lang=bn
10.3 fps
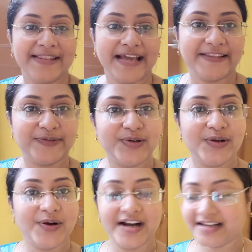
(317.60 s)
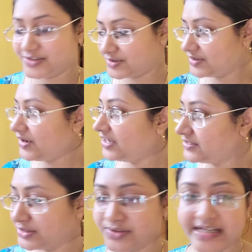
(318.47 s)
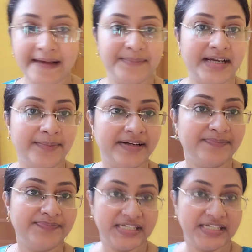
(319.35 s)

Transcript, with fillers: তো এতগুলো করার জন্য হয়তো একটু টাইমটা আমার